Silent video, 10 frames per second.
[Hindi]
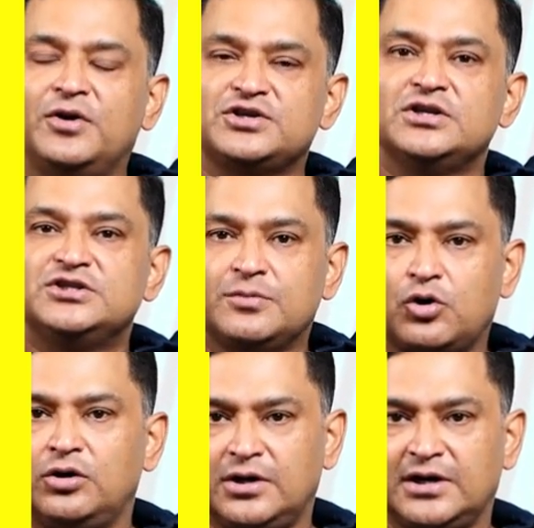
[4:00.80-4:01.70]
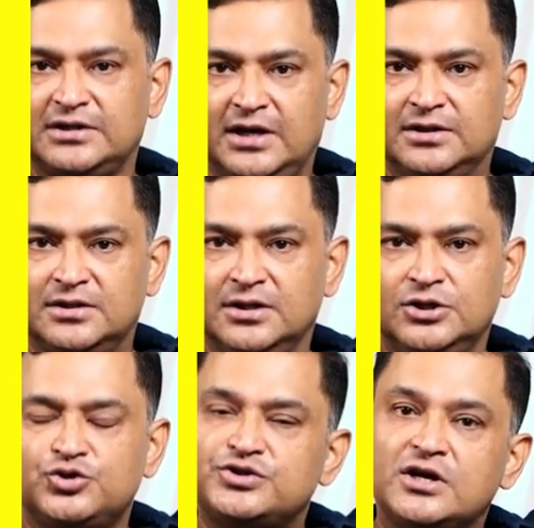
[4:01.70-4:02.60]
ऑपरेशन जिब्रोल्टर के तहत
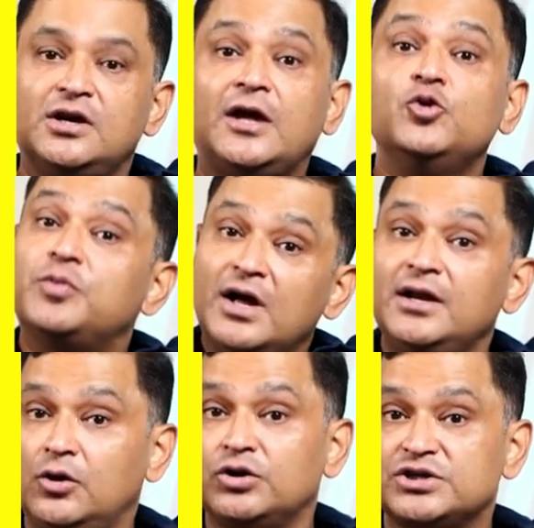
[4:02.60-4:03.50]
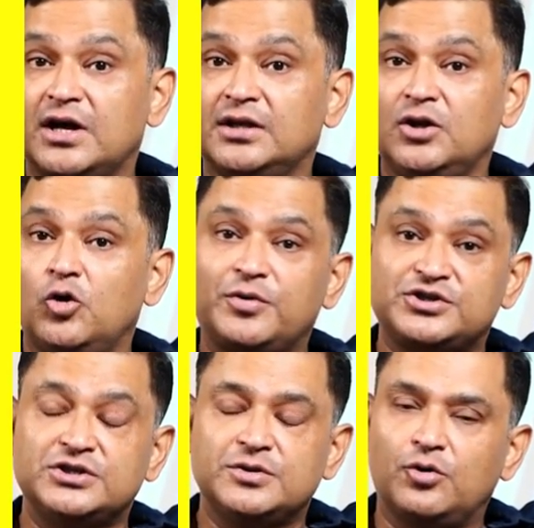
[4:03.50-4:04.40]
जो जनरल आयूब खान ने लॉन्च करा था
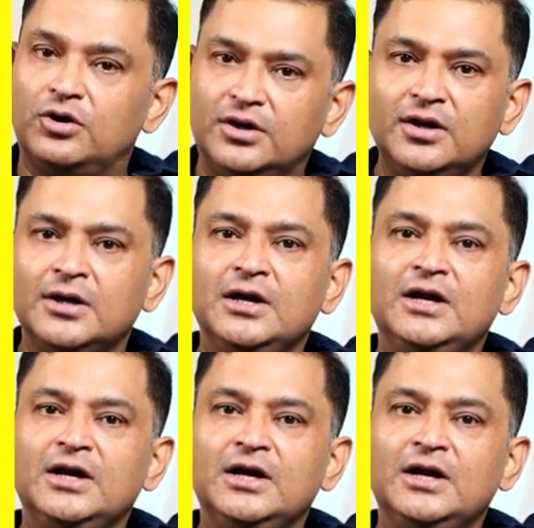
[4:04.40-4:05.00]
ऑपरेशन जिब्रॉल्टर